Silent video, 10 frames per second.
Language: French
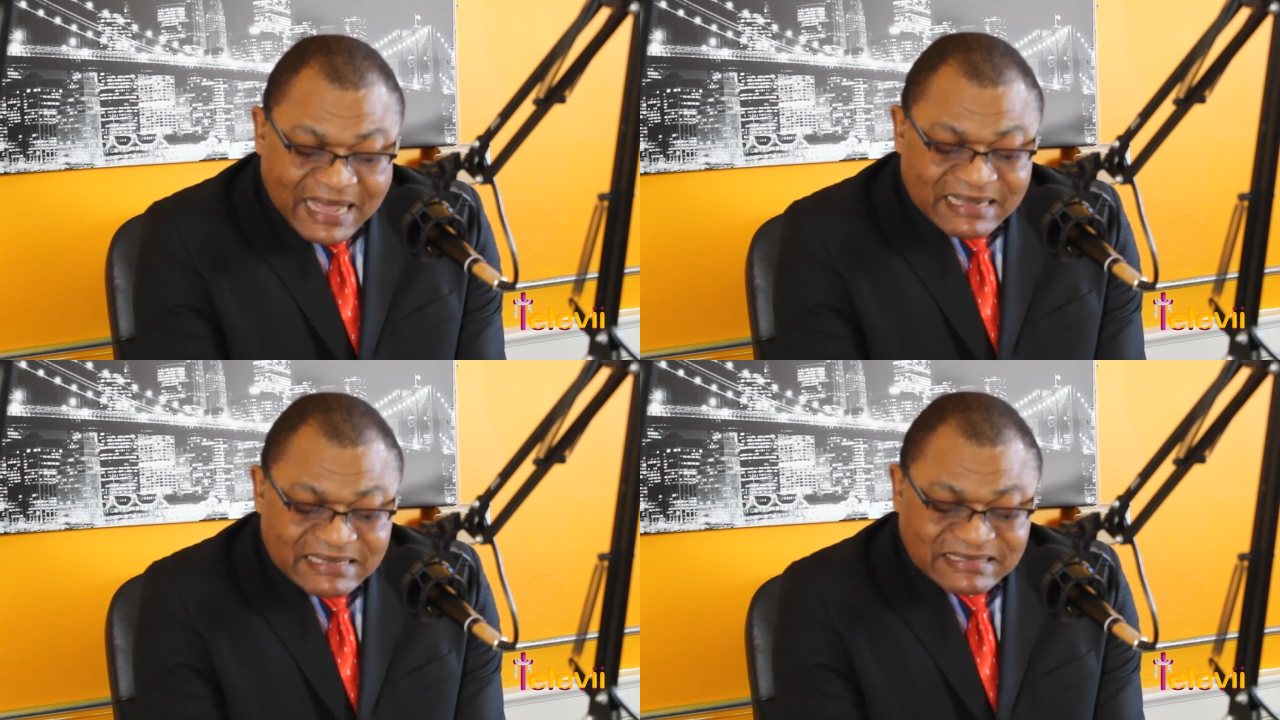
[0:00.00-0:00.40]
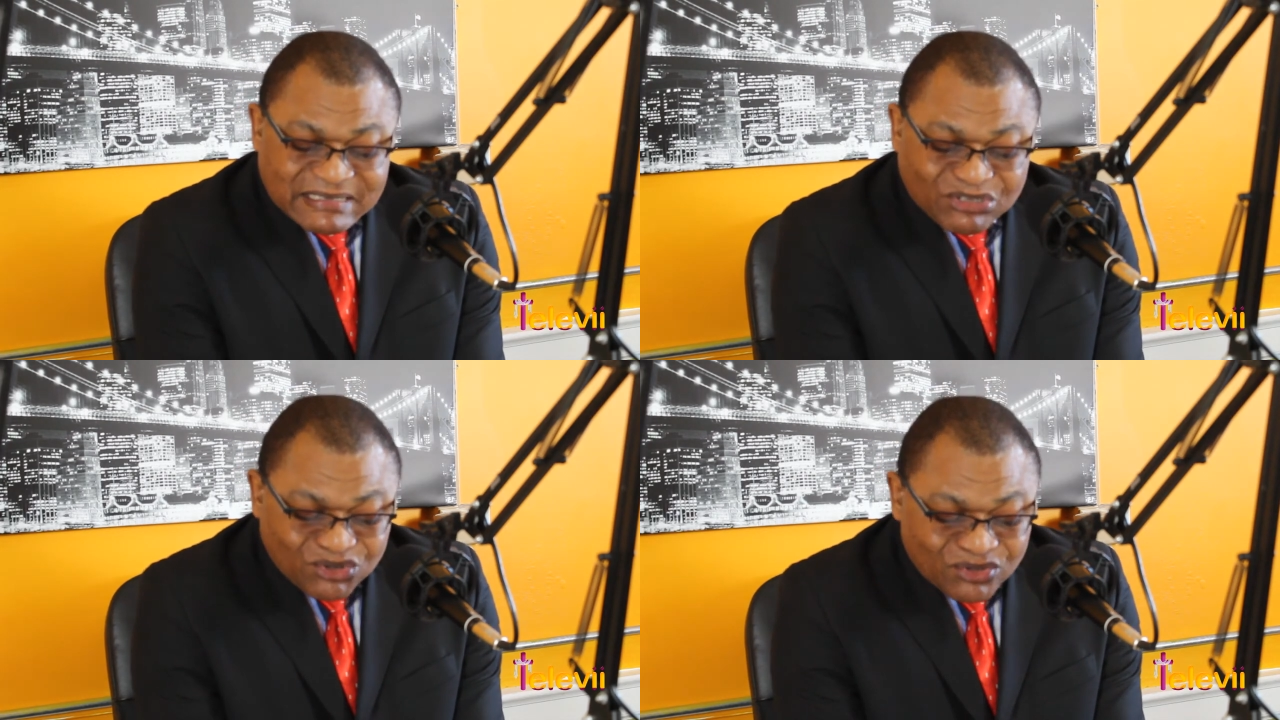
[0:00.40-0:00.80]
là,
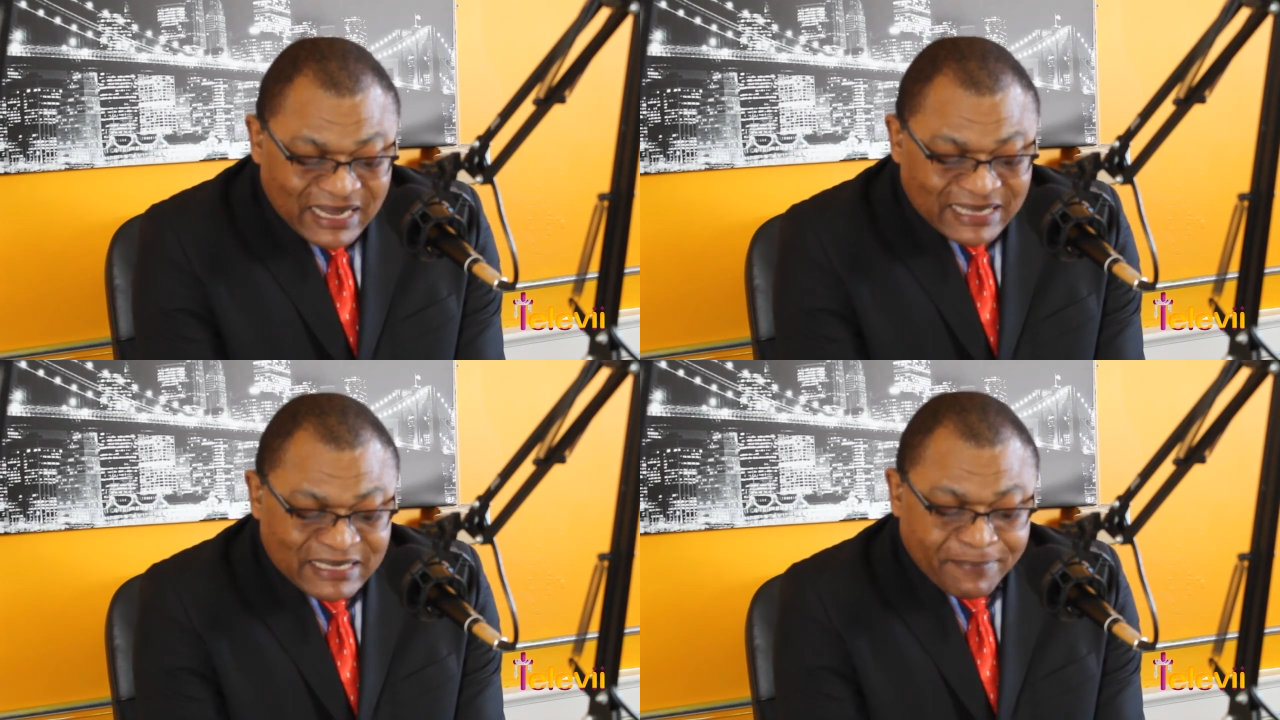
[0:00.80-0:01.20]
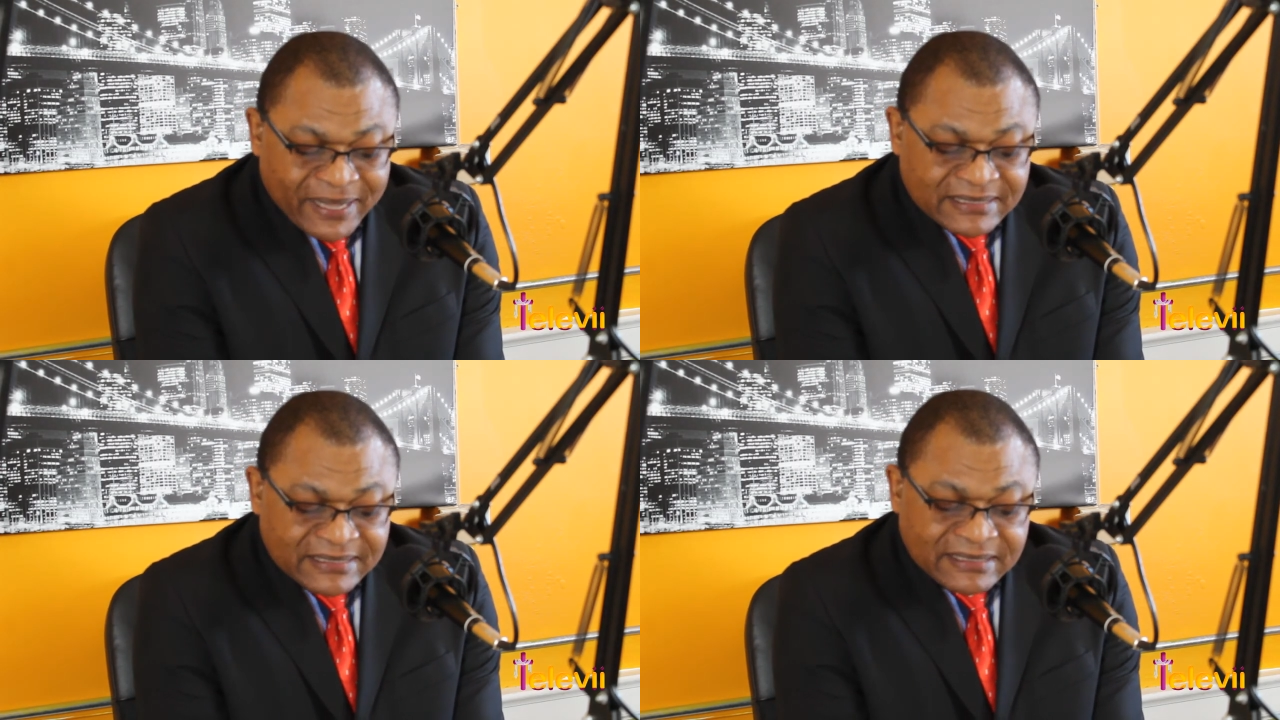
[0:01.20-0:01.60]
ce sont là des
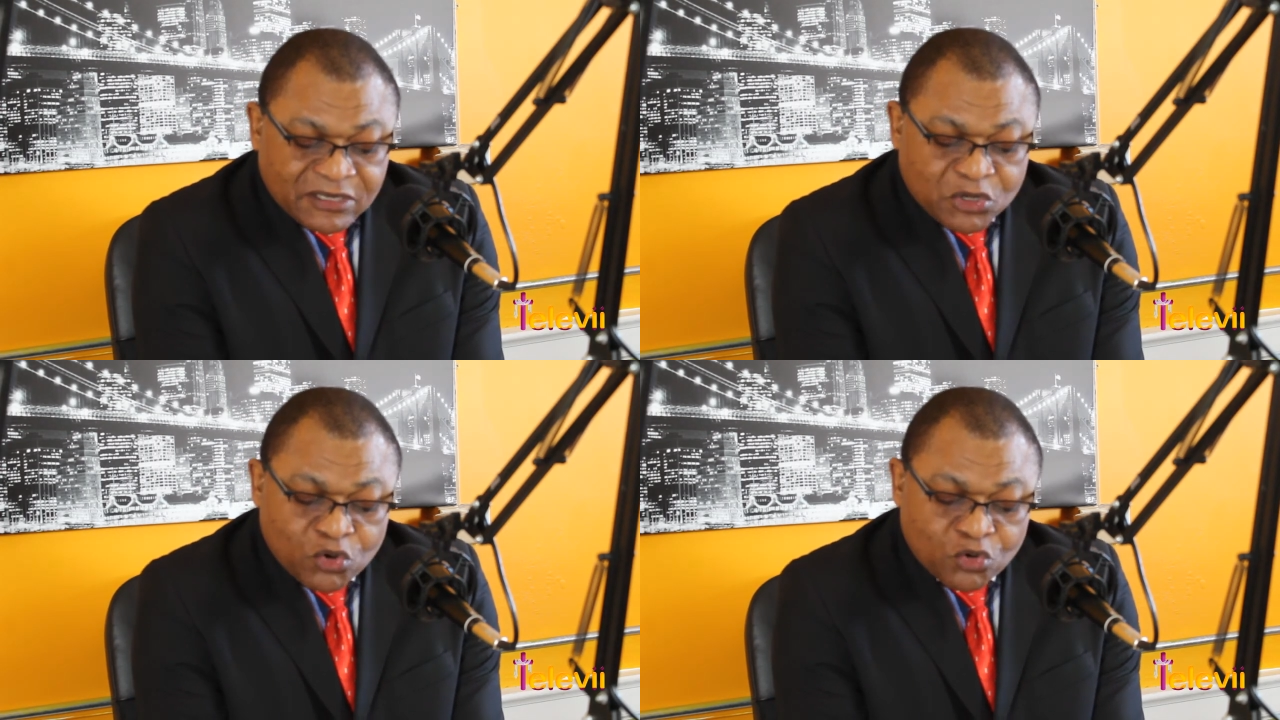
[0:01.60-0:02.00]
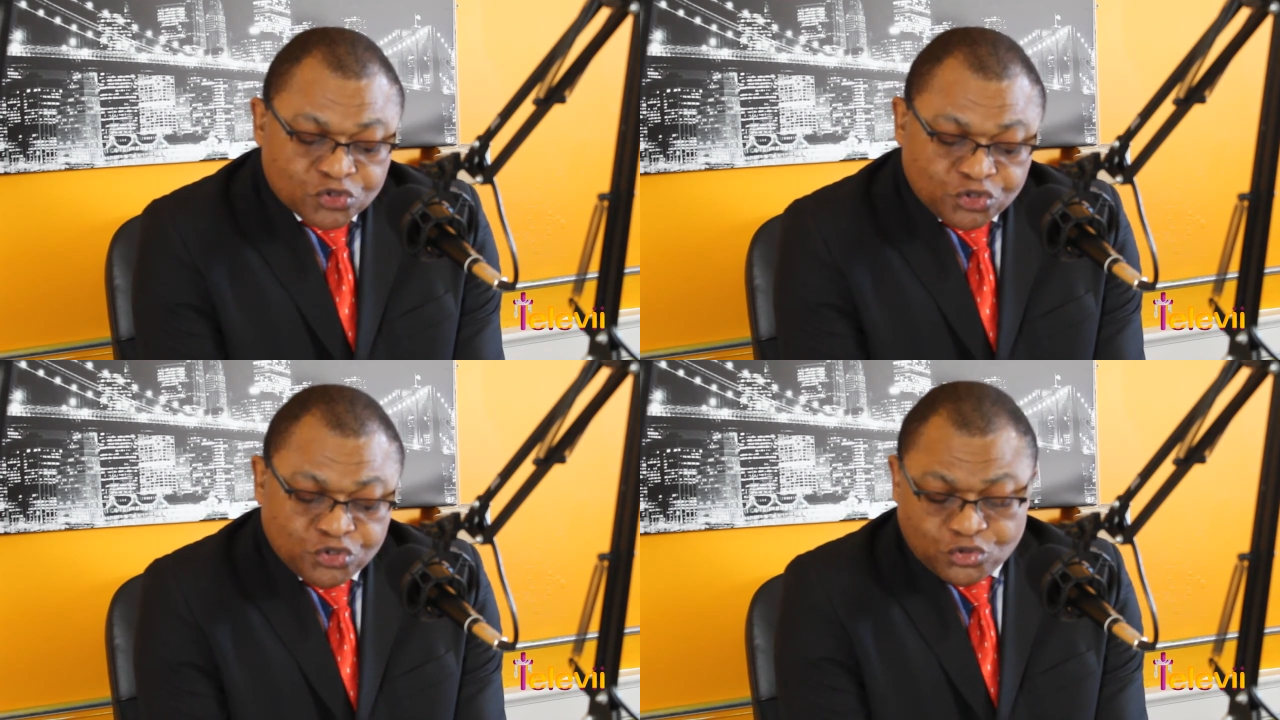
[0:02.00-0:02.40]
pratiques que
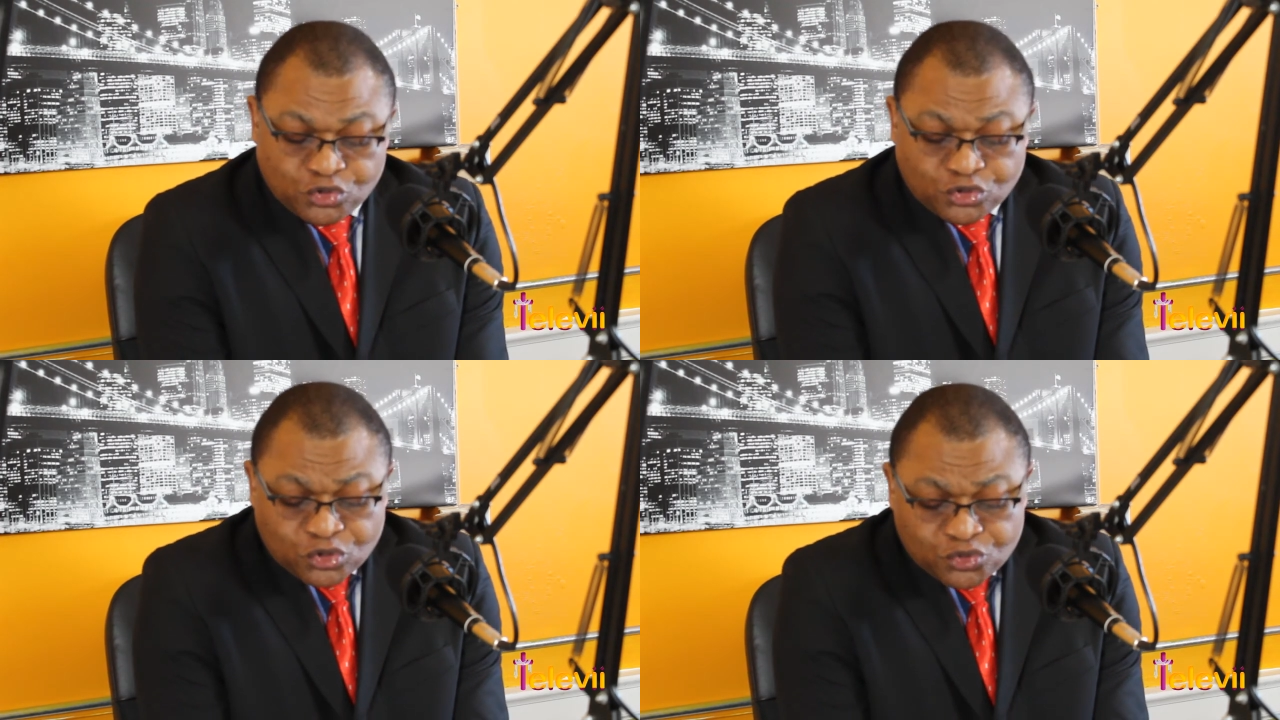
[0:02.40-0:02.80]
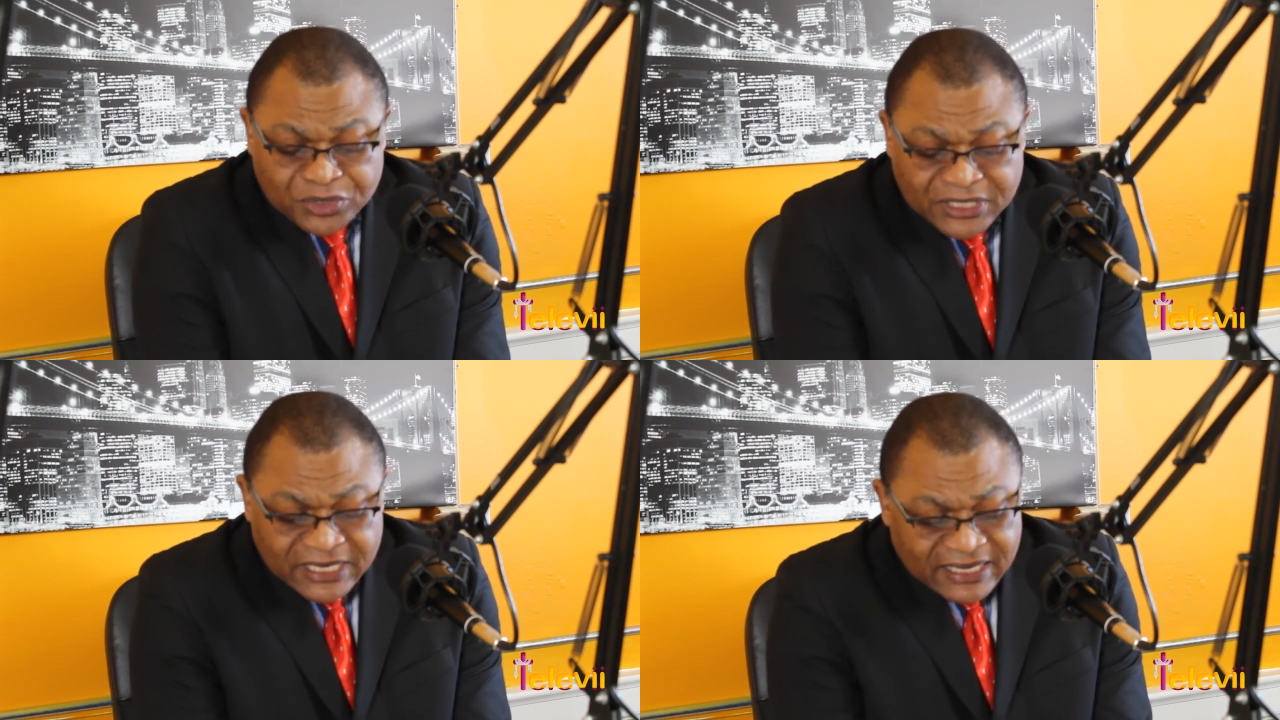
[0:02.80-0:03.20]
l'on juge
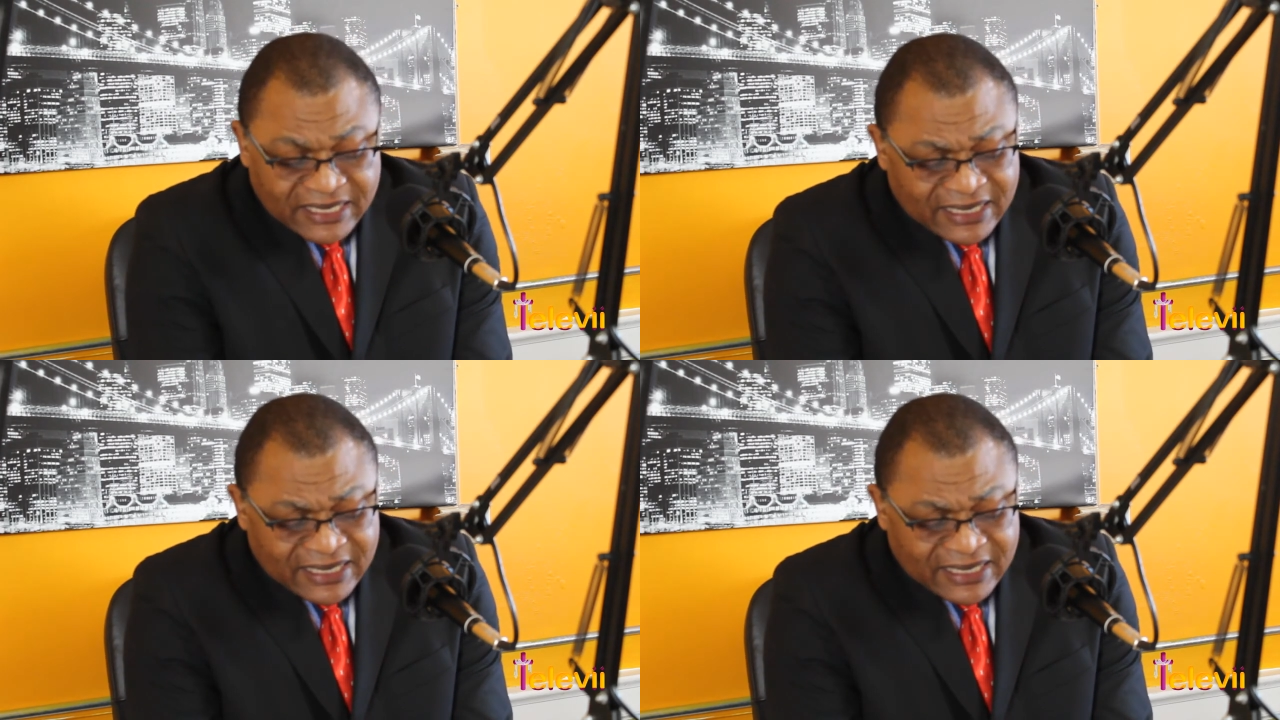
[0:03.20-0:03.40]
aujourd'hui